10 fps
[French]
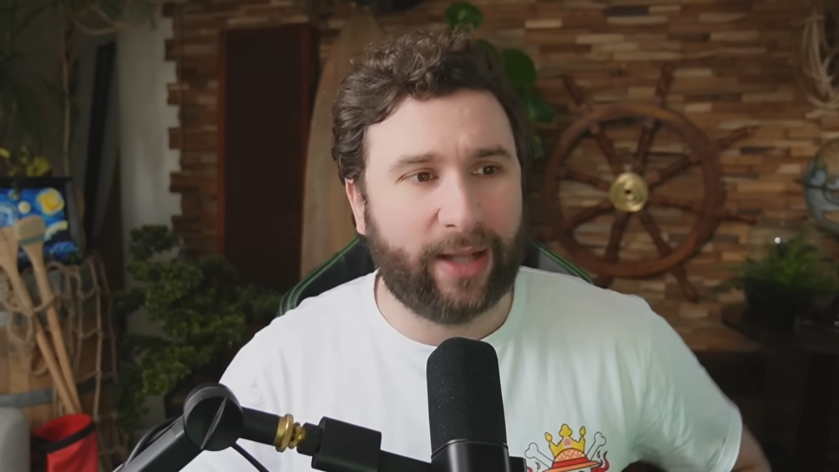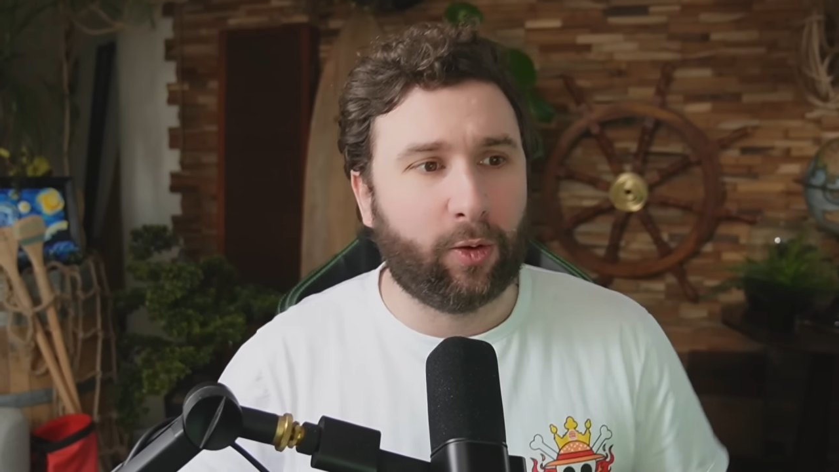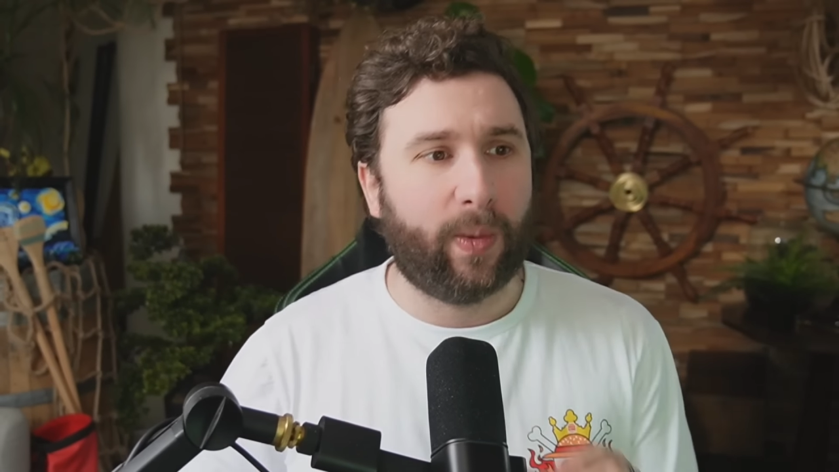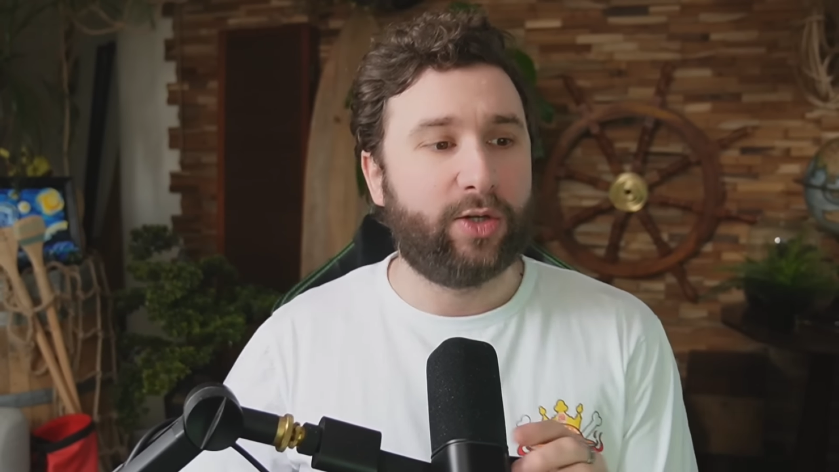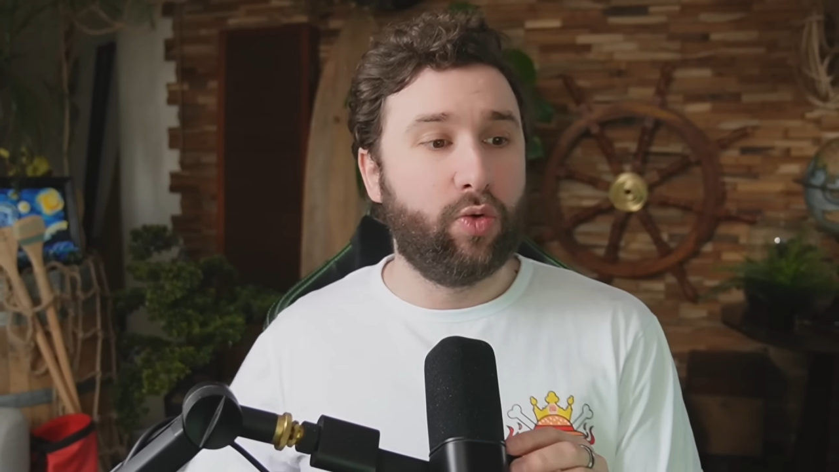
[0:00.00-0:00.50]
à
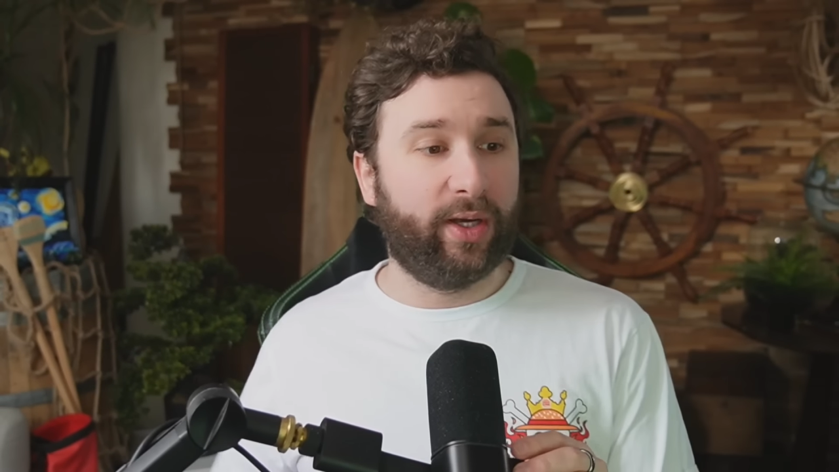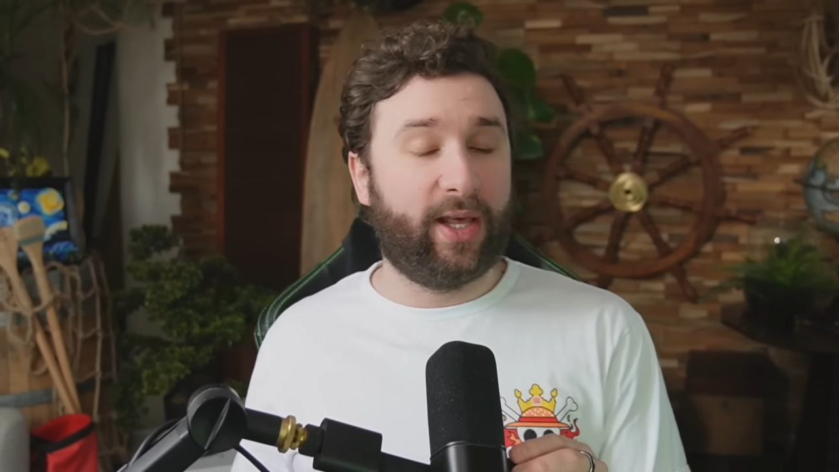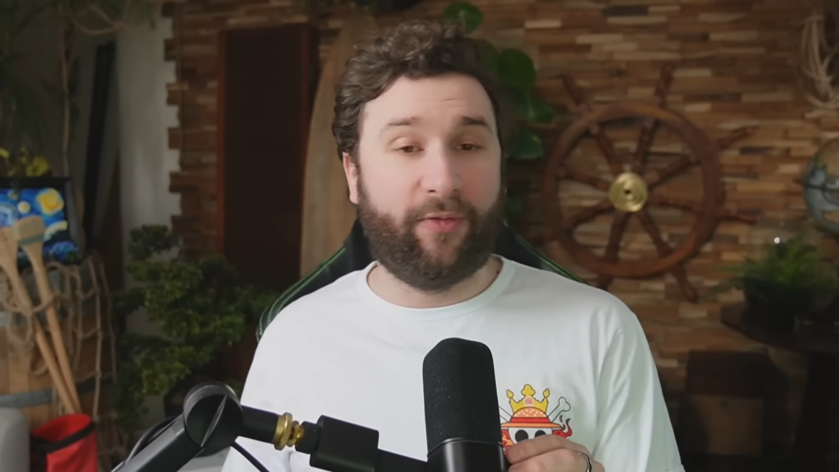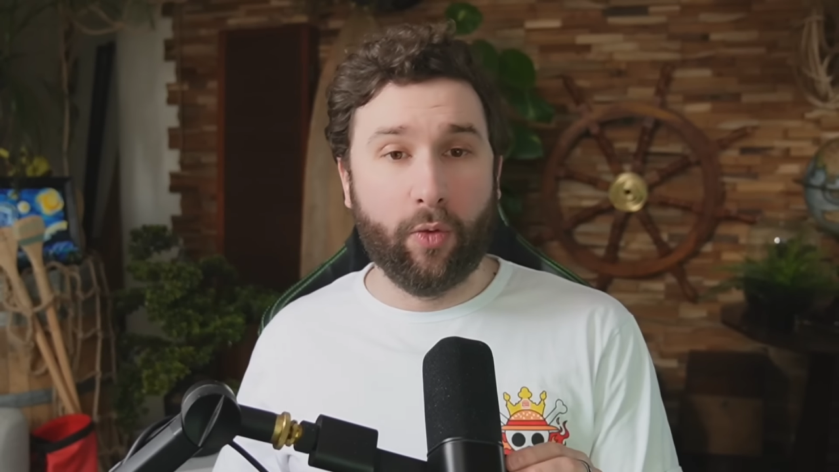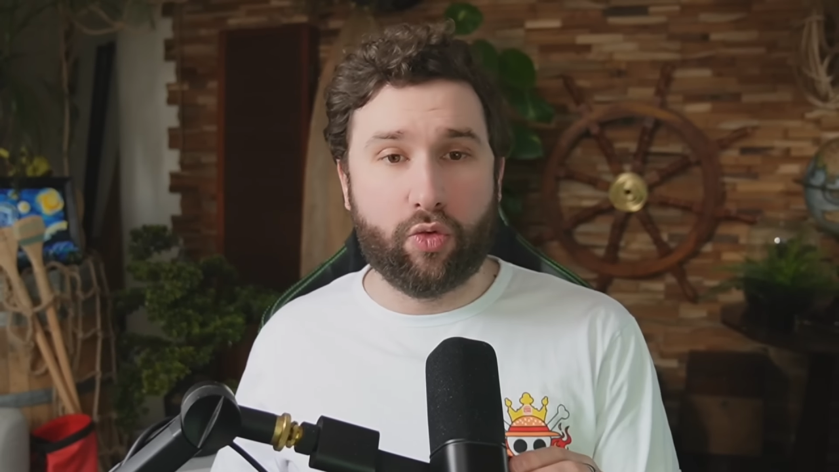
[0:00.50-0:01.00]
3 jours et
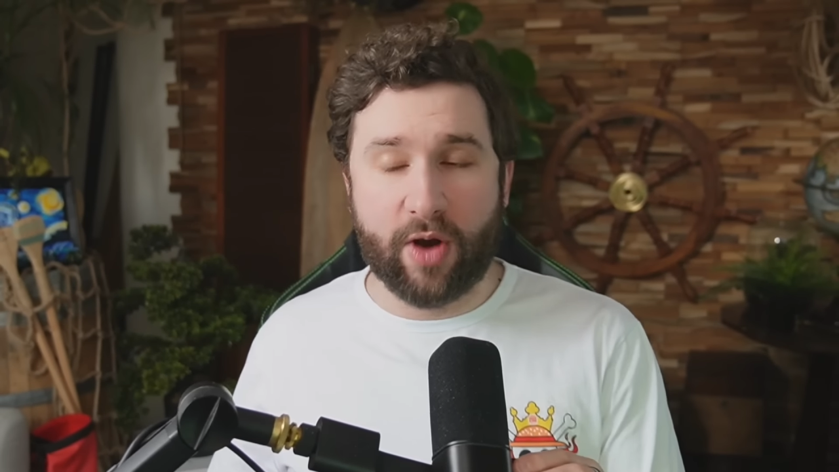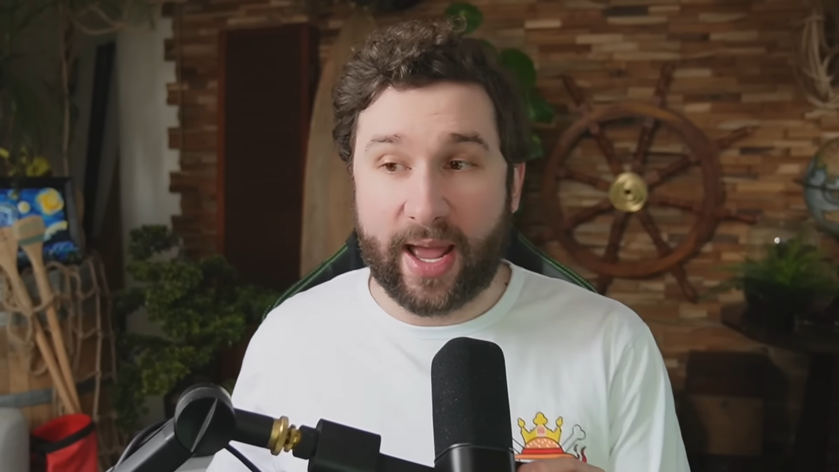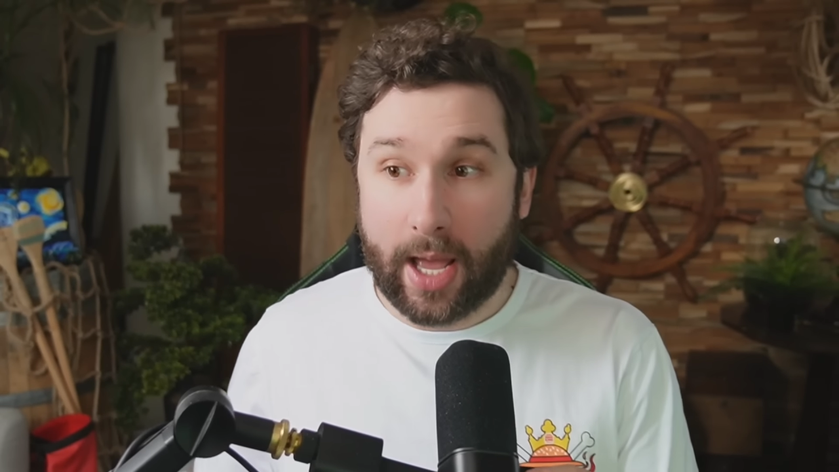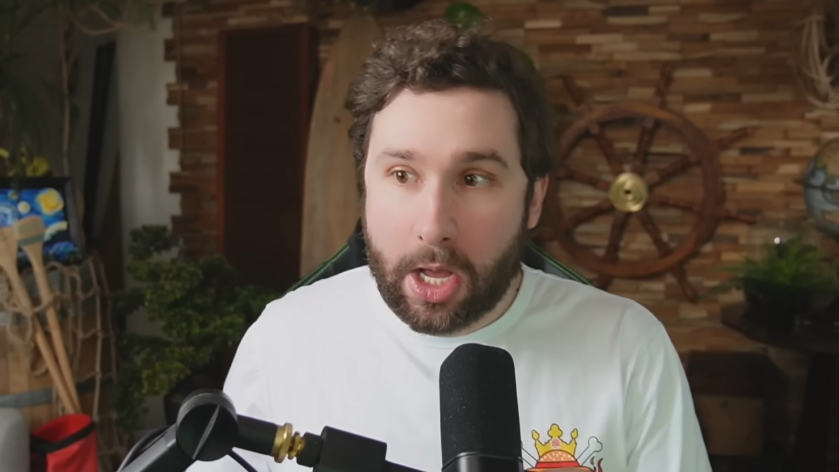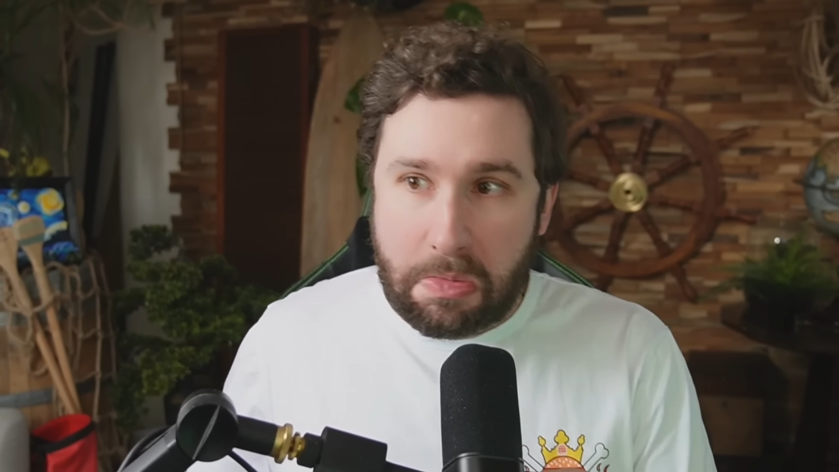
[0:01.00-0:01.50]
qui font couler